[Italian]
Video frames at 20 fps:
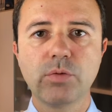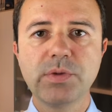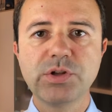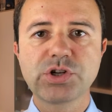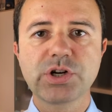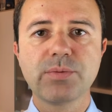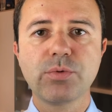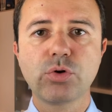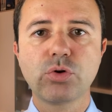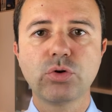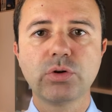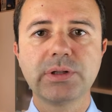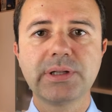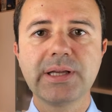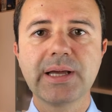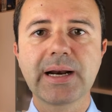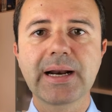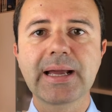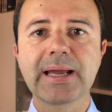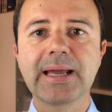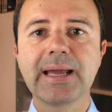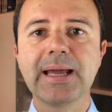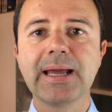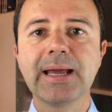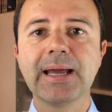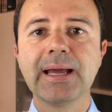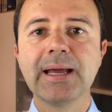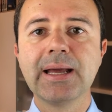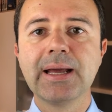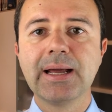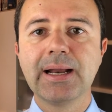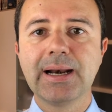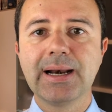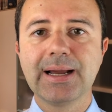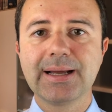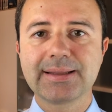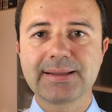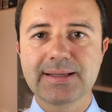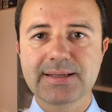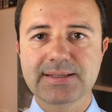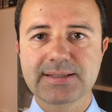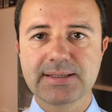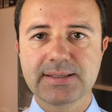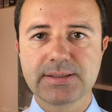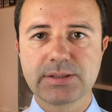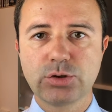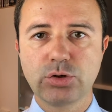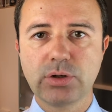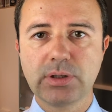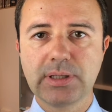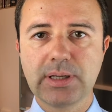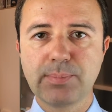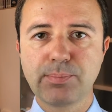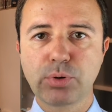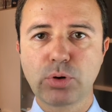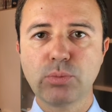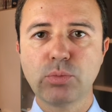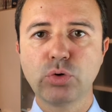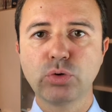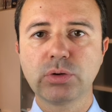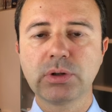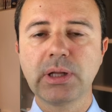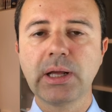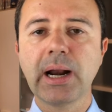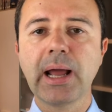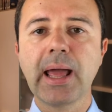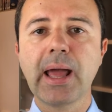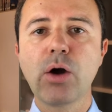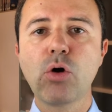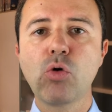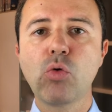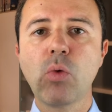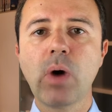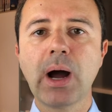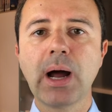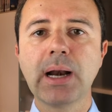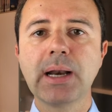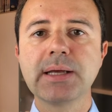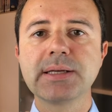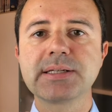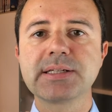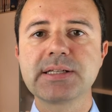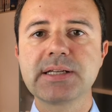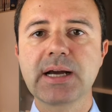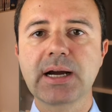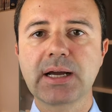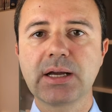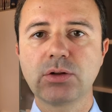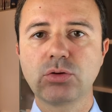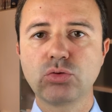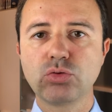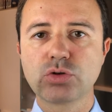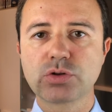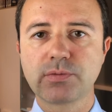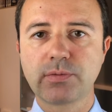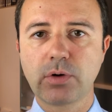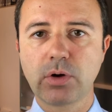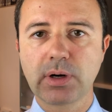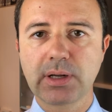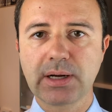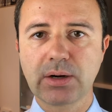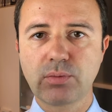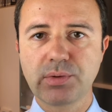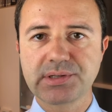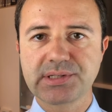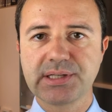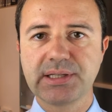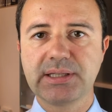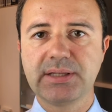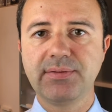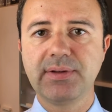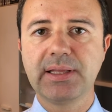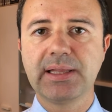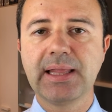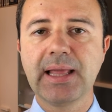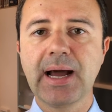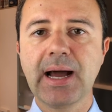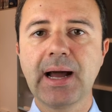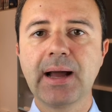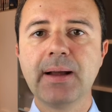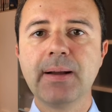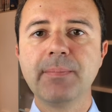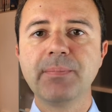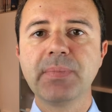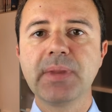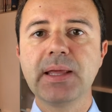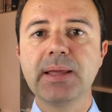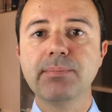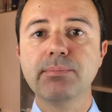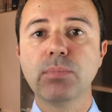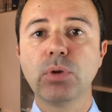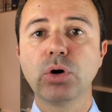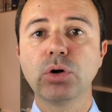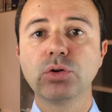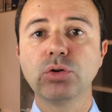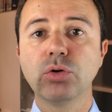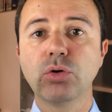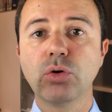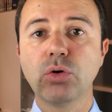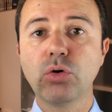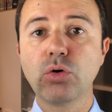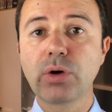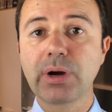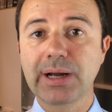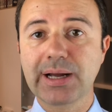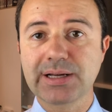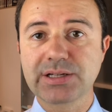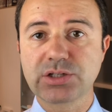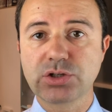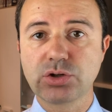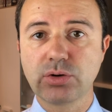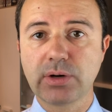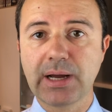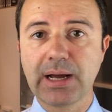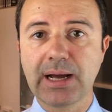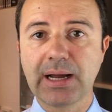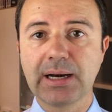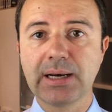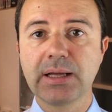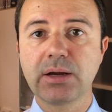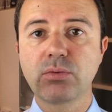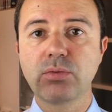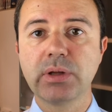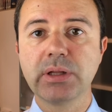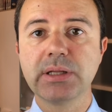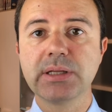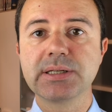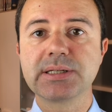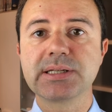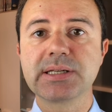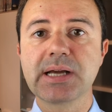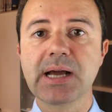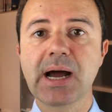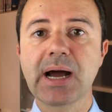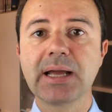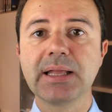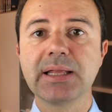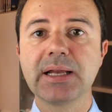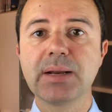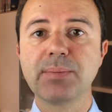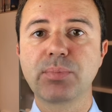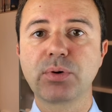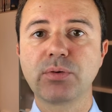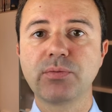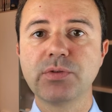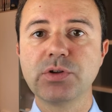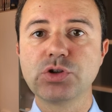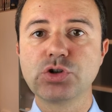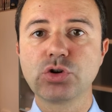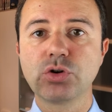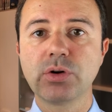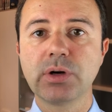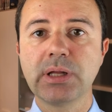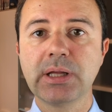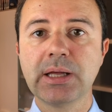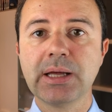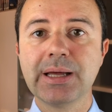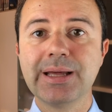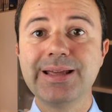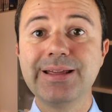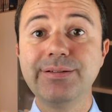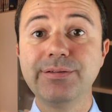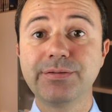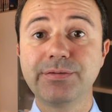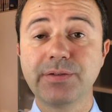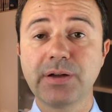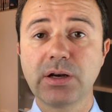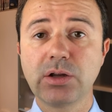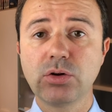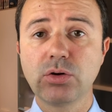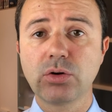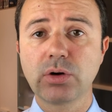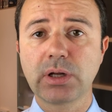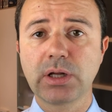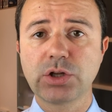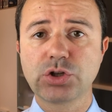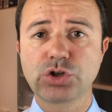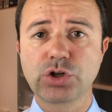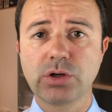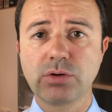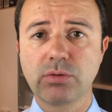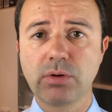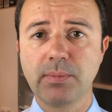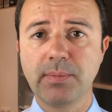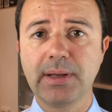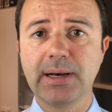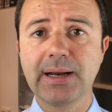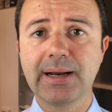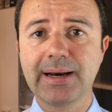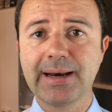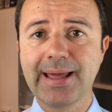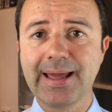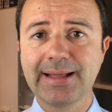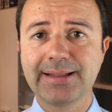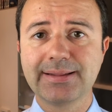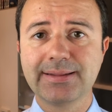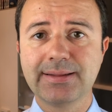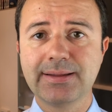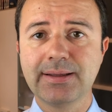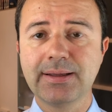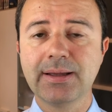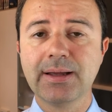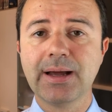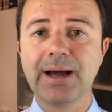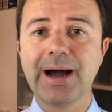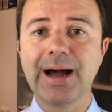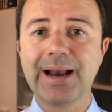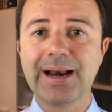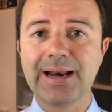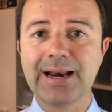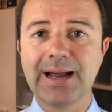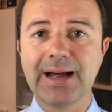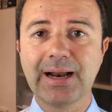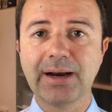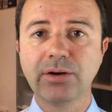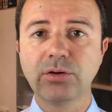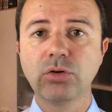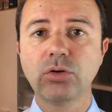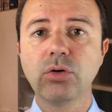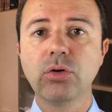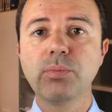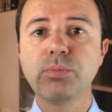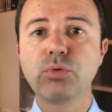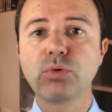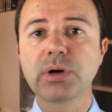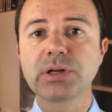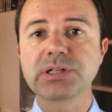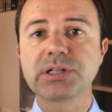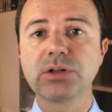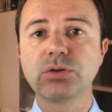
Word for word: Cominciamo col dire che la tassazione del promoter è uguale sia che tu svolga questa attività in modo occasionale, quindi se hai delle provvigioni inferiori ai 5.000 netti all'anno, oppure